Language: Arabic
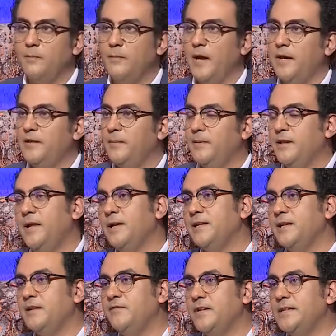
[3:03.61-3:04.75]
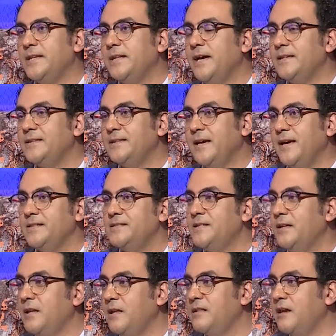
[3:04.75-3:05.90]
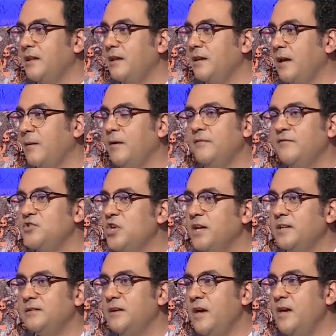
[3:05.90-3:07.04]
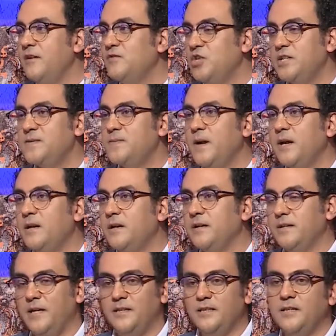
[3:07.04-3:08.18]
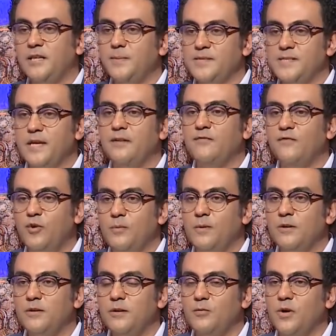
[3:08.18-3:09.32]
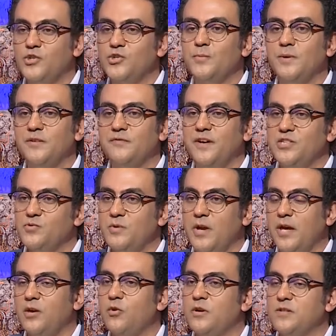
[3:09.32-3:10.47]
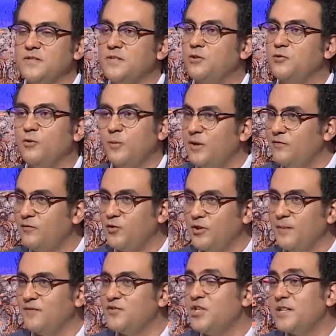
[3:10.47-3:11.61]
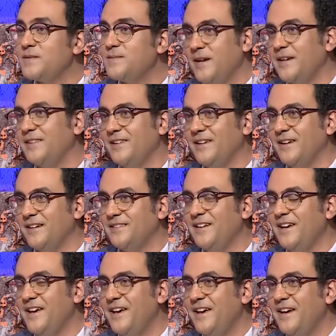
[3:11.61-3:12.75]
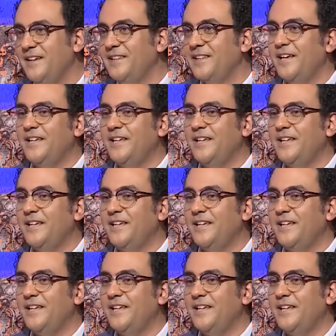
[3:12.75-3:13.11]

احنا بقى الحلقه اللي فاتت انا قعدت هات يعني قد كده يا جماعه ما فيش حد فيش حاجه اسمها يعني انت تبقى ساكن في عماره وعشان ما دفعتش هيجي يكسروا العماره فوق قدام ما فيش حاجه اسمها كده يعني احنا ده